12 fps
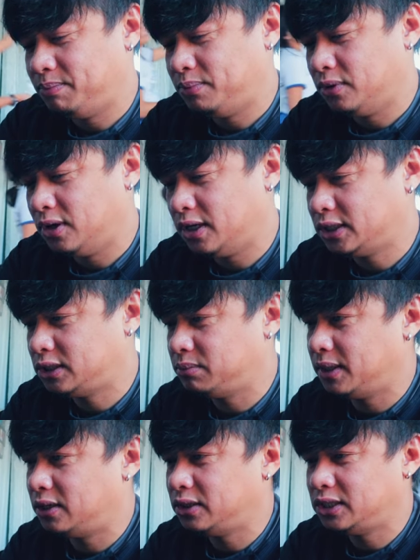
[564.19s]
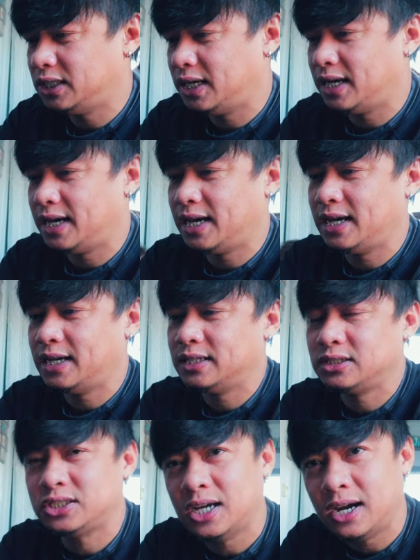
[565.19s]
Tapos, meron
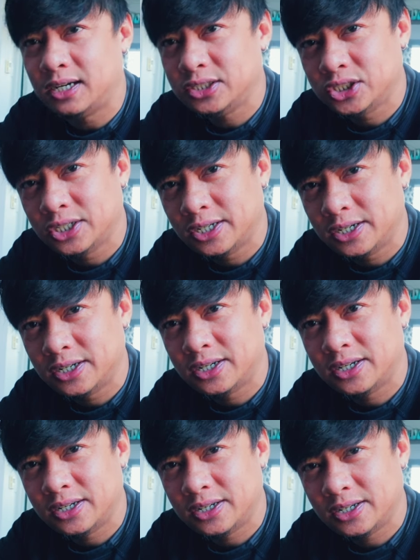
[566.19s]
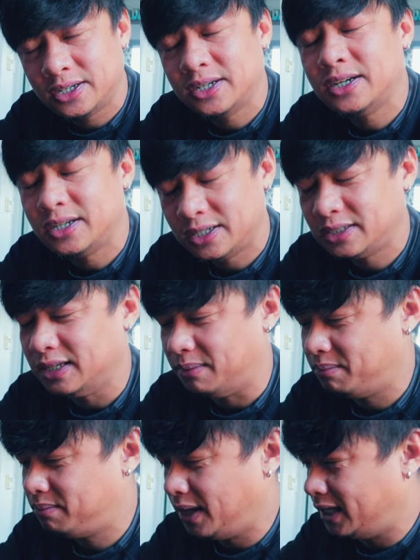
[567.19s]
siyang charger. The
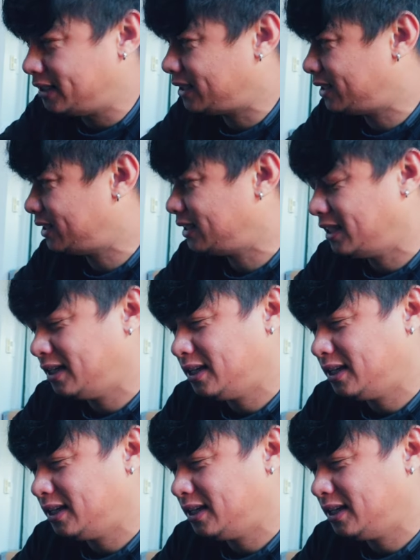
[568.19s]
best.